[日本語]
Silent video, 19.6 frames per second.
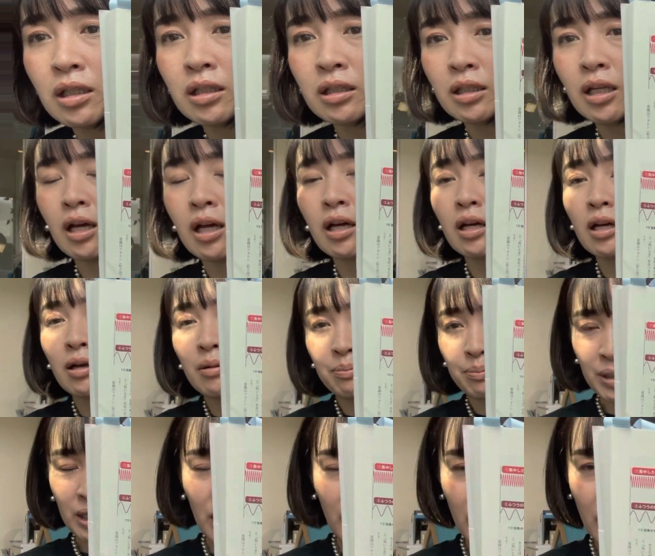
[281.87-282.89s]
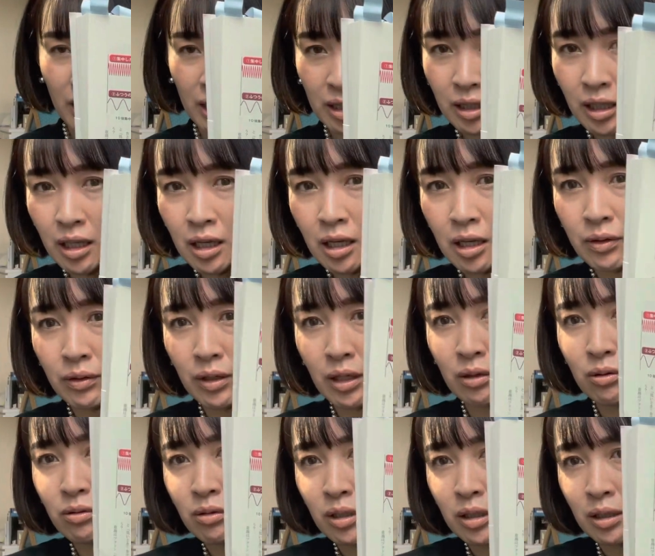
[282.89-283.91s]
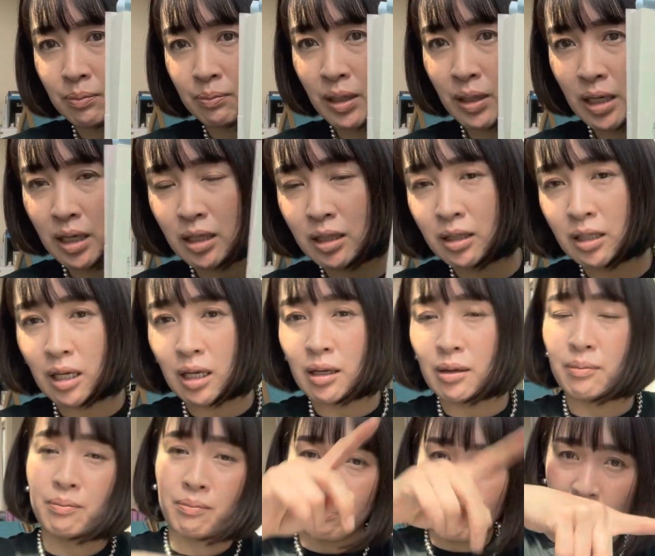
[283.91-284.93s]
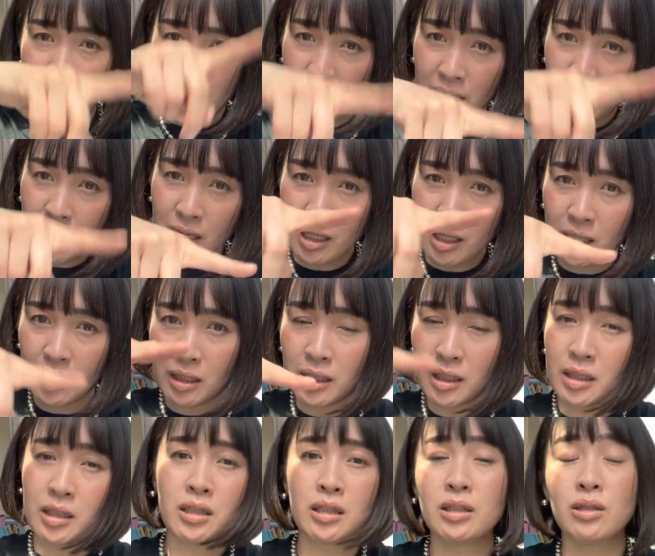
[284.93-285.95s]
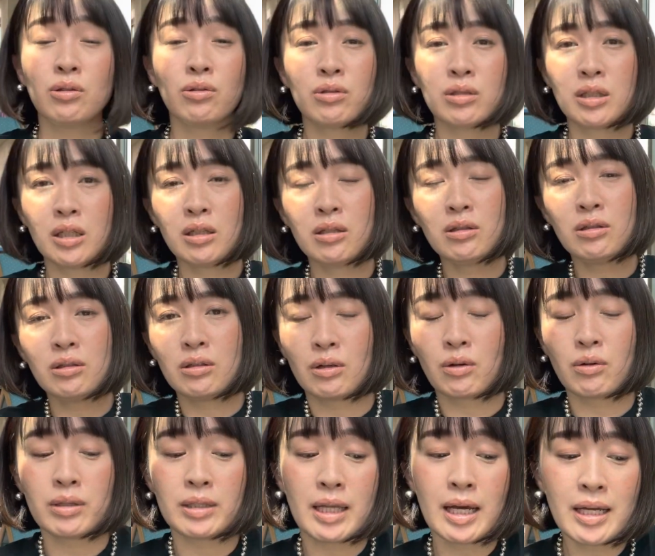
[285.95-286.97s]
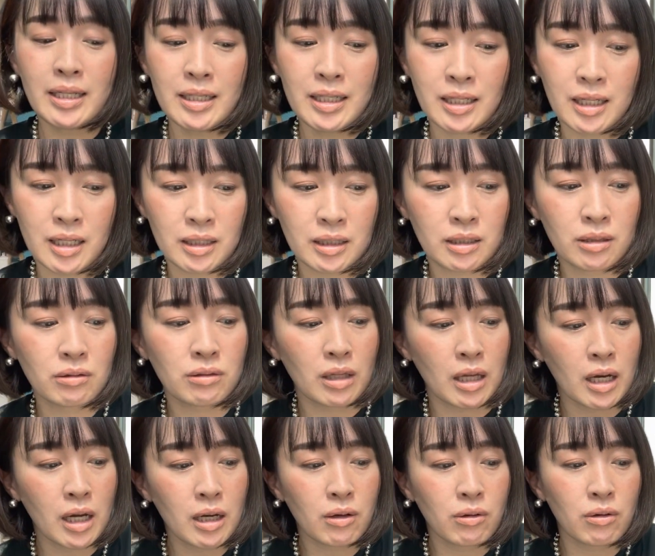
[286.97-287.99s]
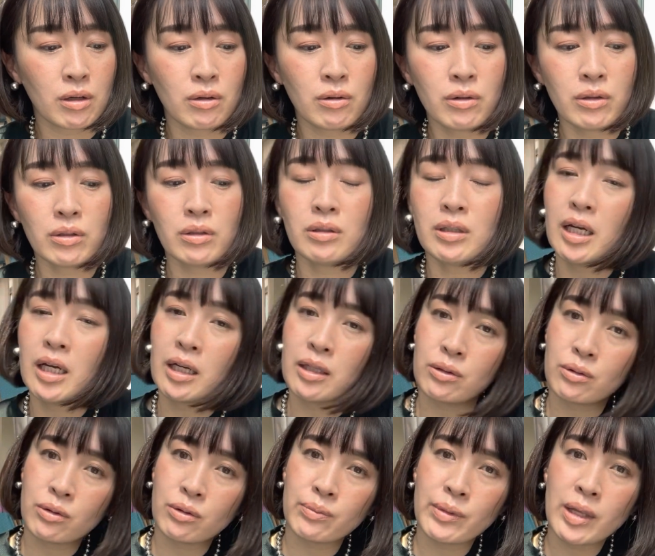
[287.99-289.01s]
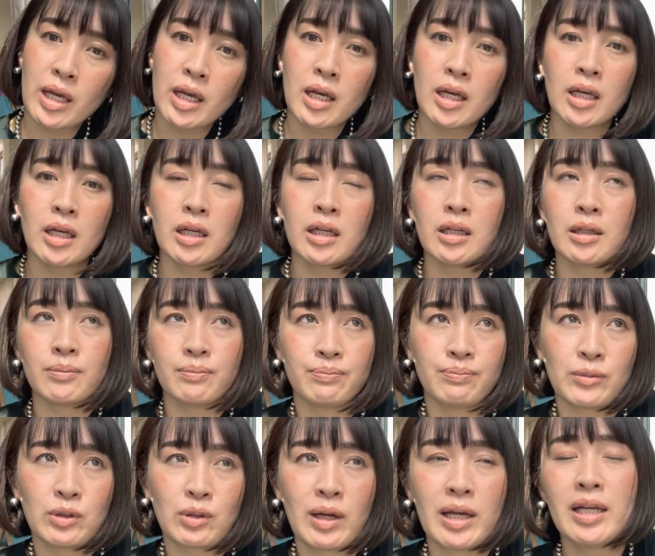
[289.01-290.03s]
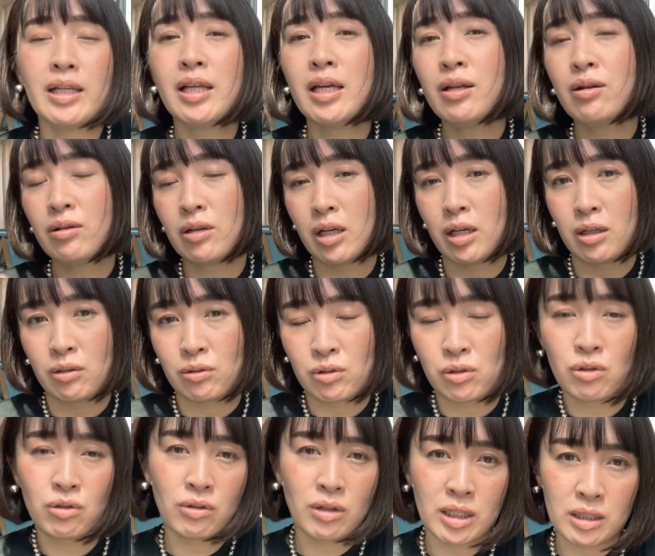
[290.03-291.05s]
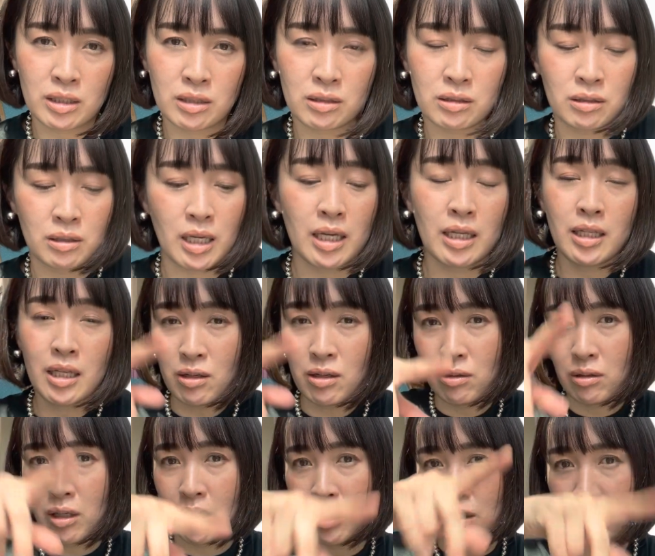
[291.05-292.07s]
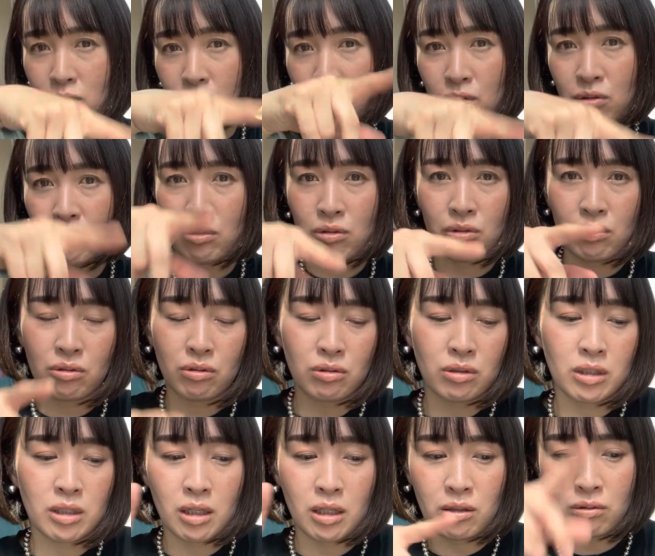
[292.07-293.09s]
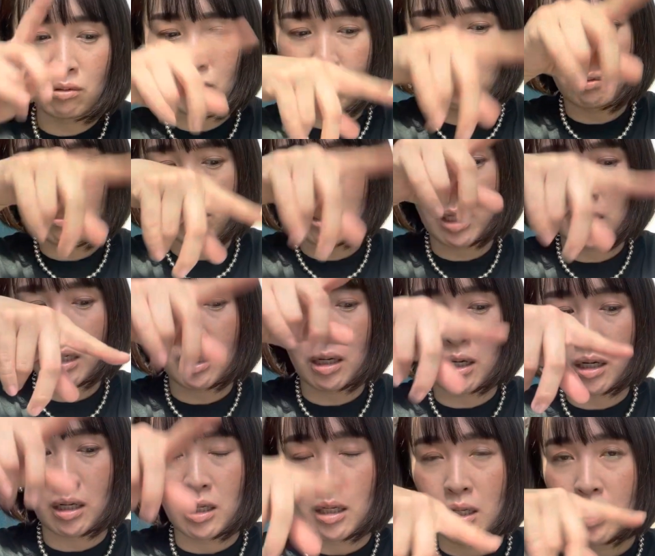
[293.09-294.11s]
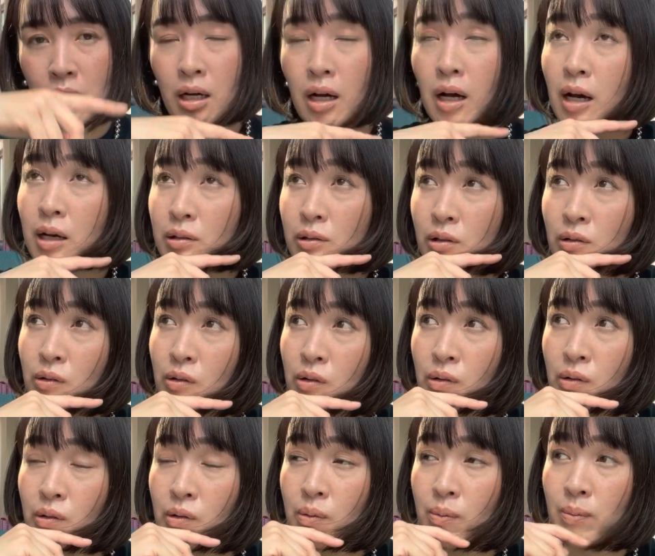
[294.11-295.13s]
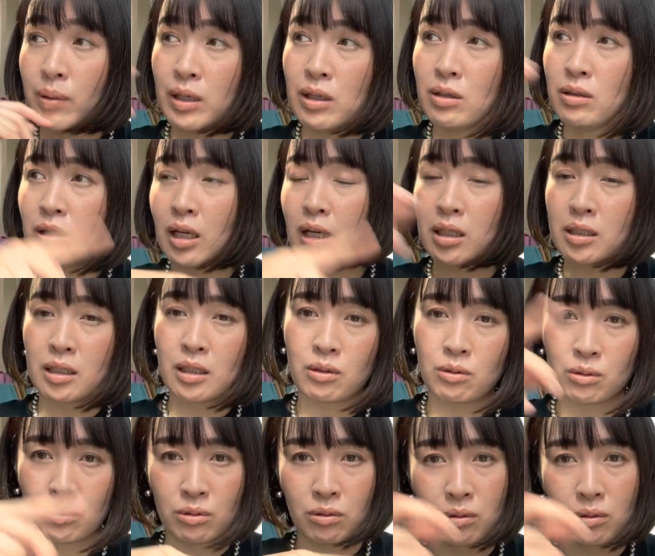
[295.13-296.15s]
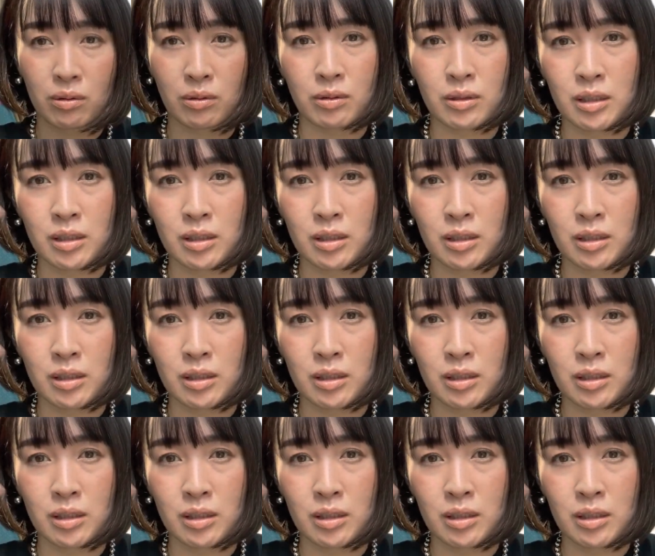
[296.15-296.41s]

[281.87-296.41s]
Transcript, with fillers: でピャーってやってこうやってピャーってピャーって振動してるっていうのはこれ何かって言ったらこれ本当にあのうんと、エネルギーの周波数、エネルギーの集中してるこのなんか、あの、まあ、言ったらさ、この、